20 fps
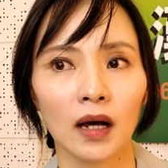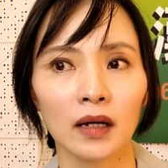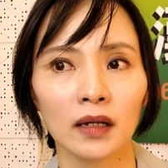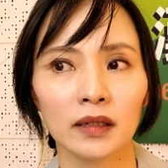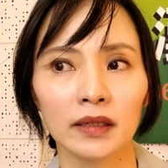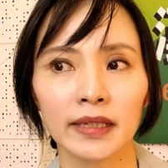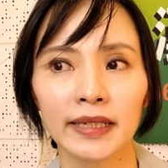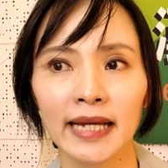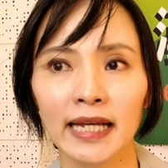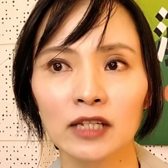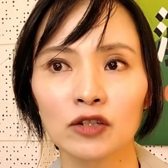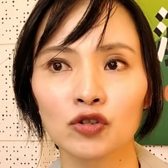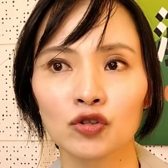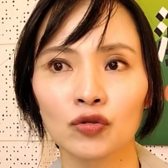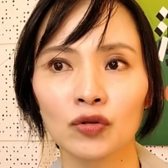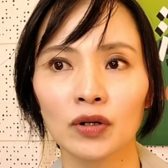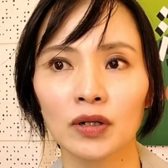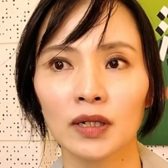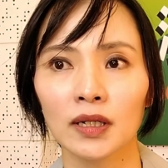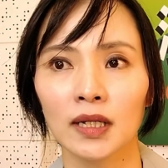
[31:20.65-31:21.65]
呃，应该是
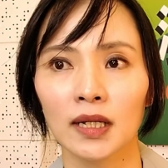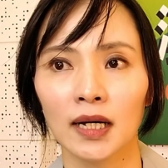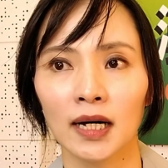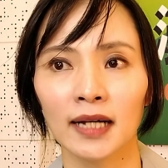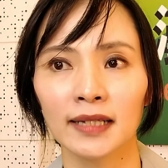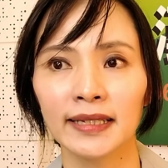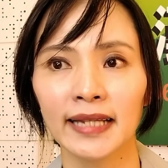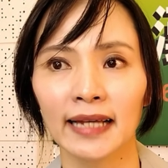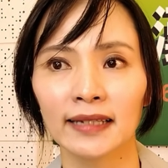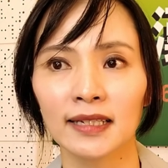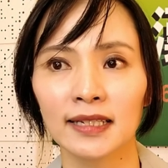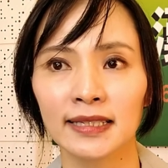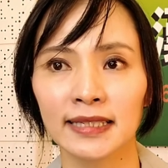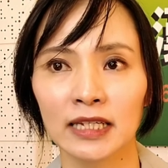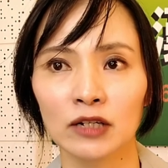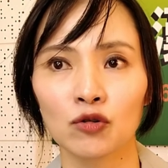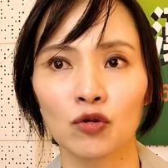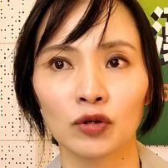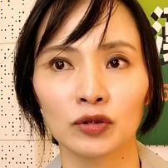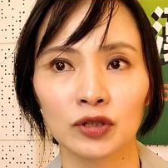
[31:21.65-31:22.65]
说衡量的
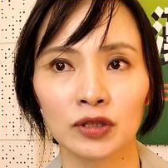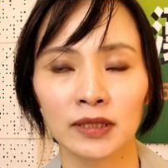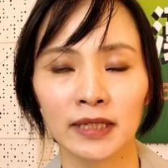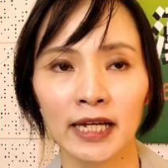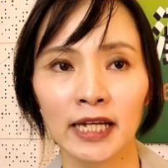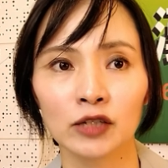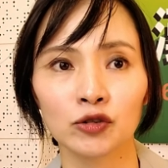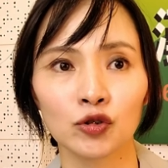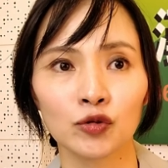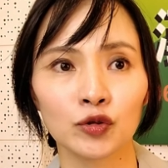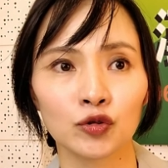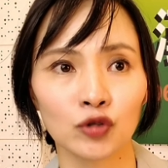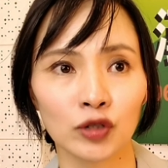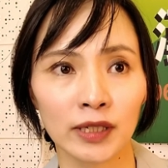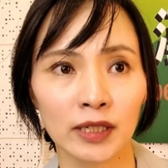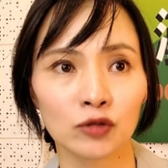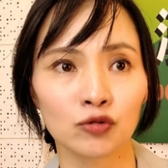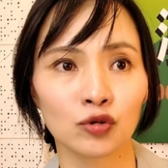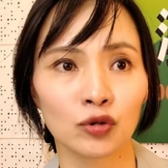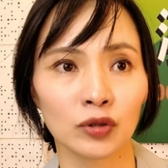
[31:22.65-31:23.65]
结果可以去决
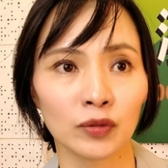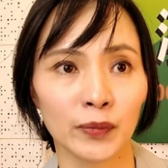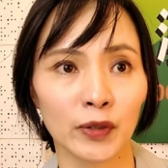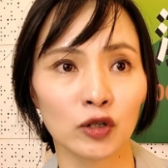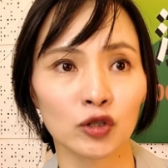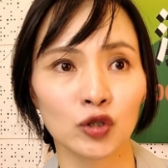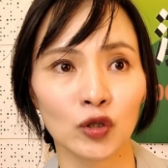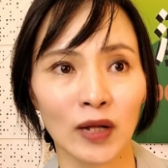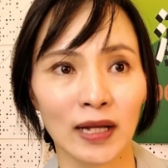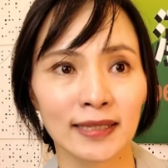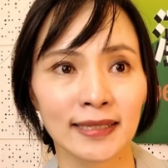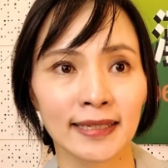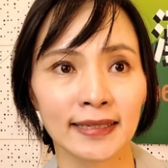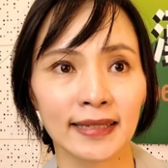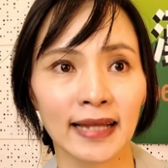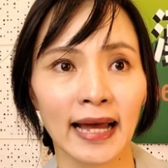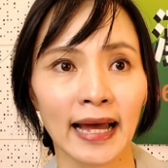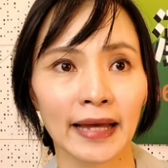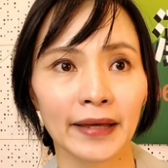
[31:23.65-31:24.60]
定说有没有受到侵